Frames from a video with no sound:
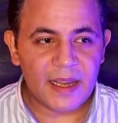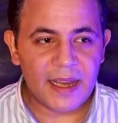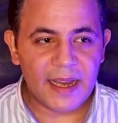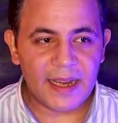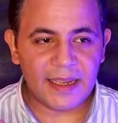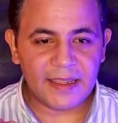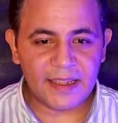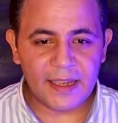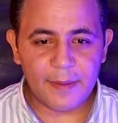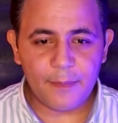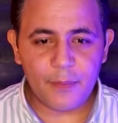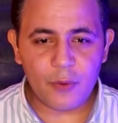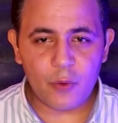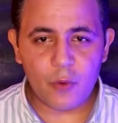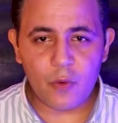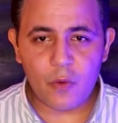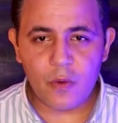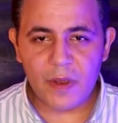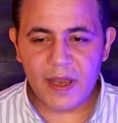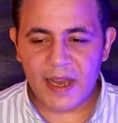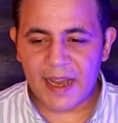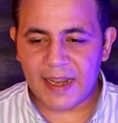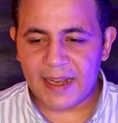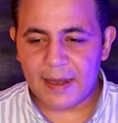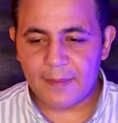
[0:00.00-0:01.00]

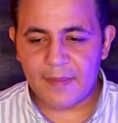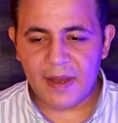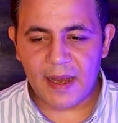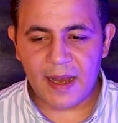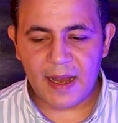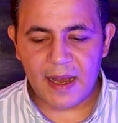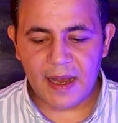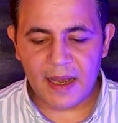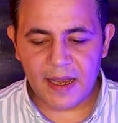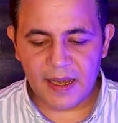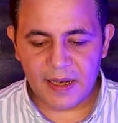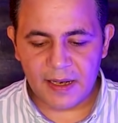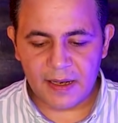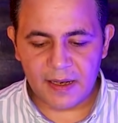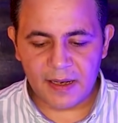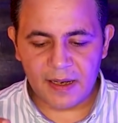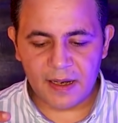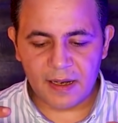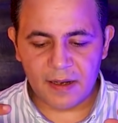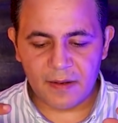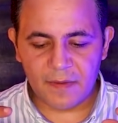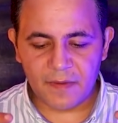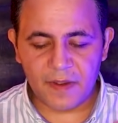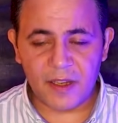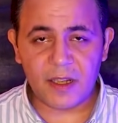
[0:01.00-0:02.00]
اعتبروا يا جماعة إن
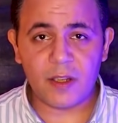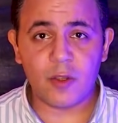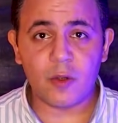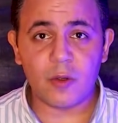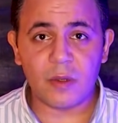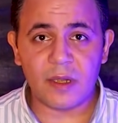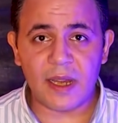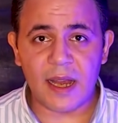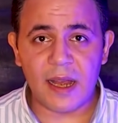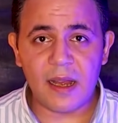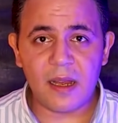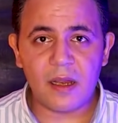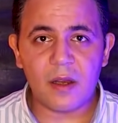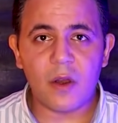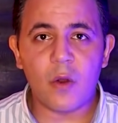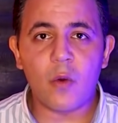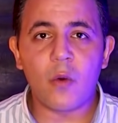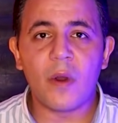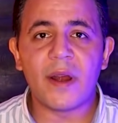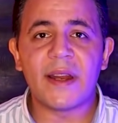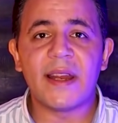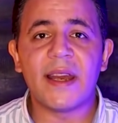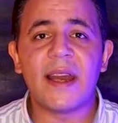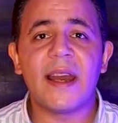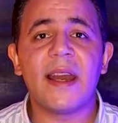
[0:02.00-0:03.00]
الفيديو ده
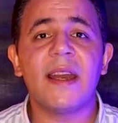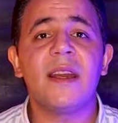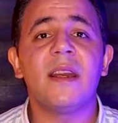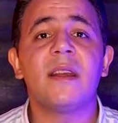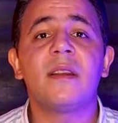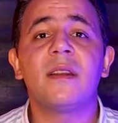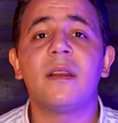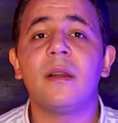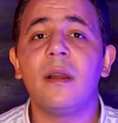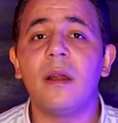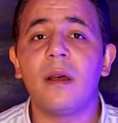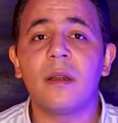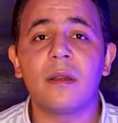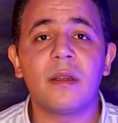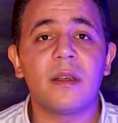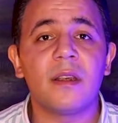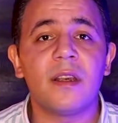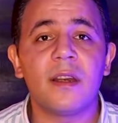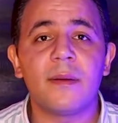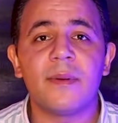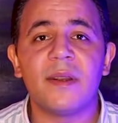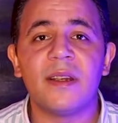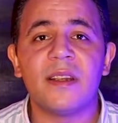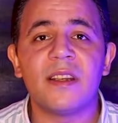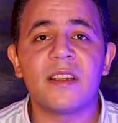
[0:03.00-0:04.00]
هو نهاية
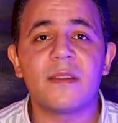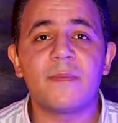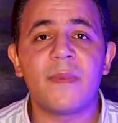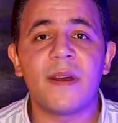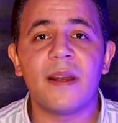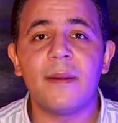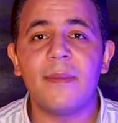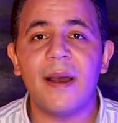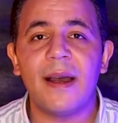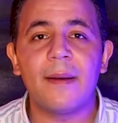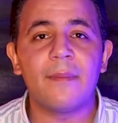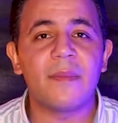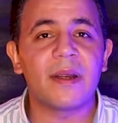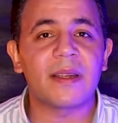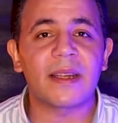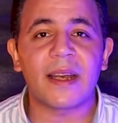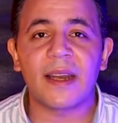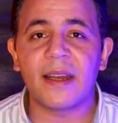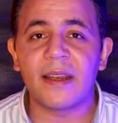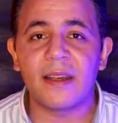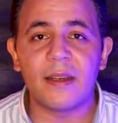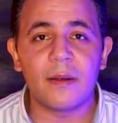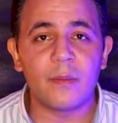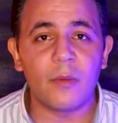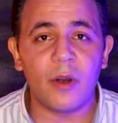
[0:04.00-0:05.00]
القضية بالنسبة لمحمد
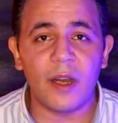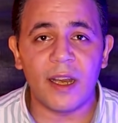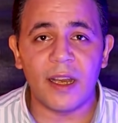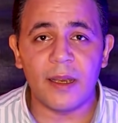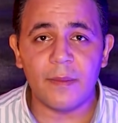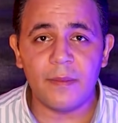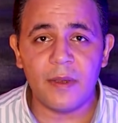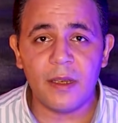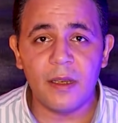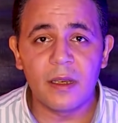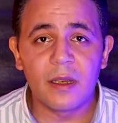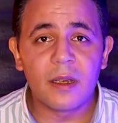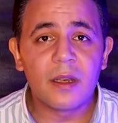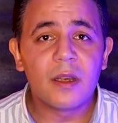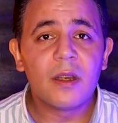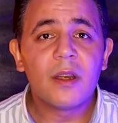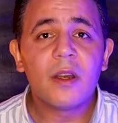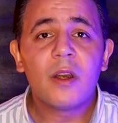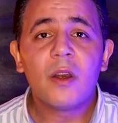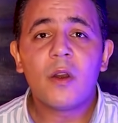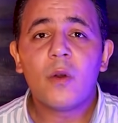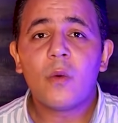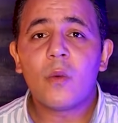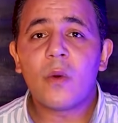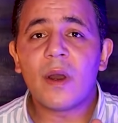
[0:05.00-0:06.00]
خيري المحامي
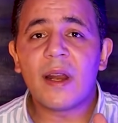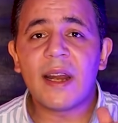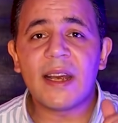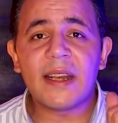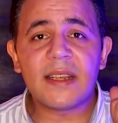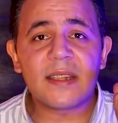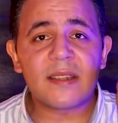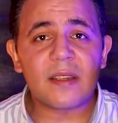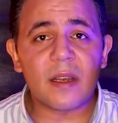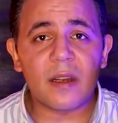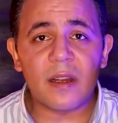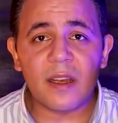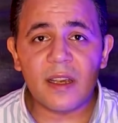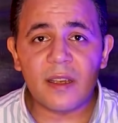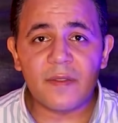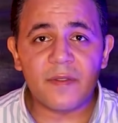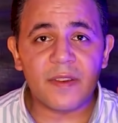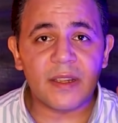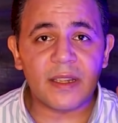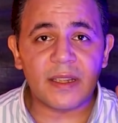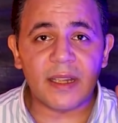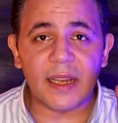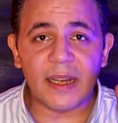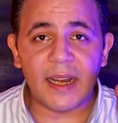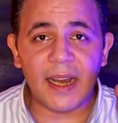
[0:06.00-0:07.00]
وليس لايف
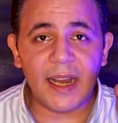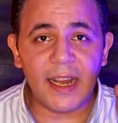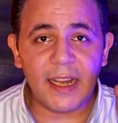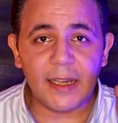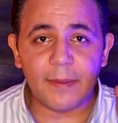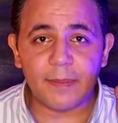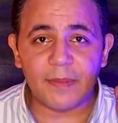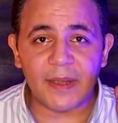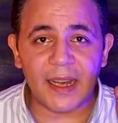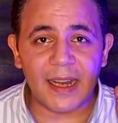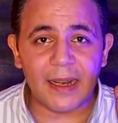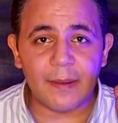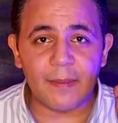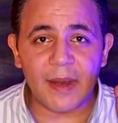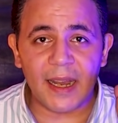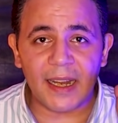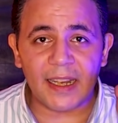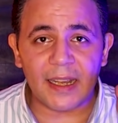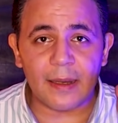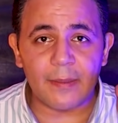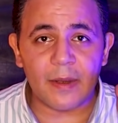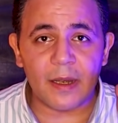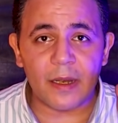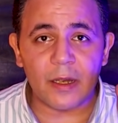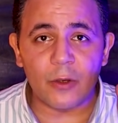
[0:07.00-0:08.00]
التنحي بتاع
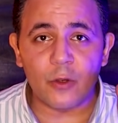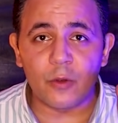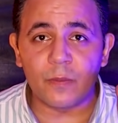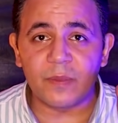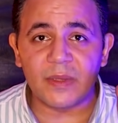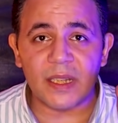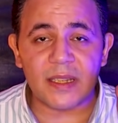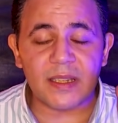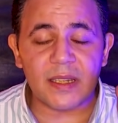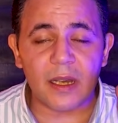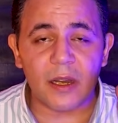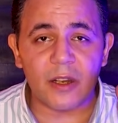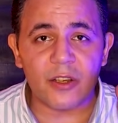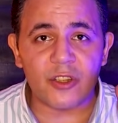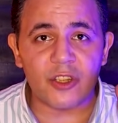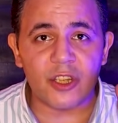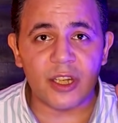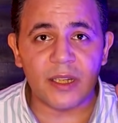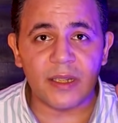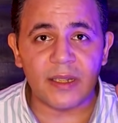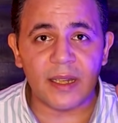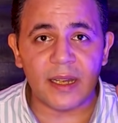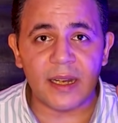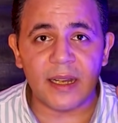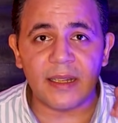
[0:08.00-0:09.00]
المحكمه اليوم
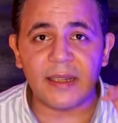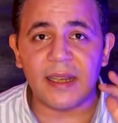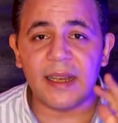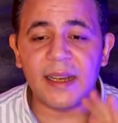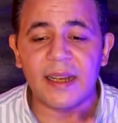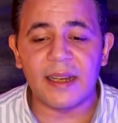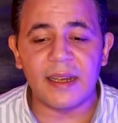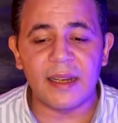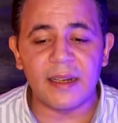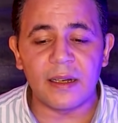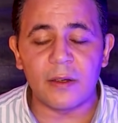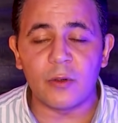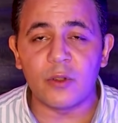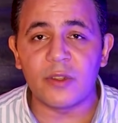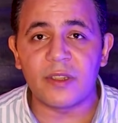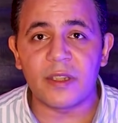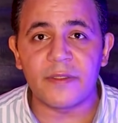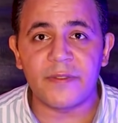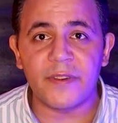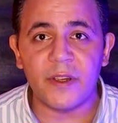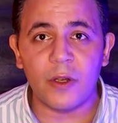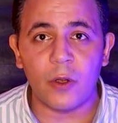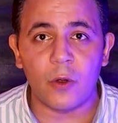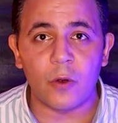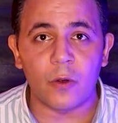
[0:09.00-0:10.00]
29 3 اللي انا قلت
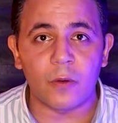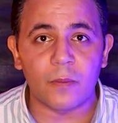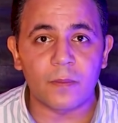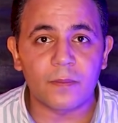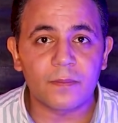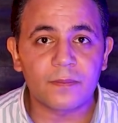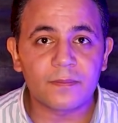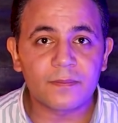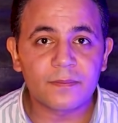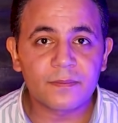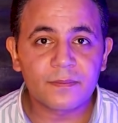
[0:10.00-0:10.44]
فيه الحكم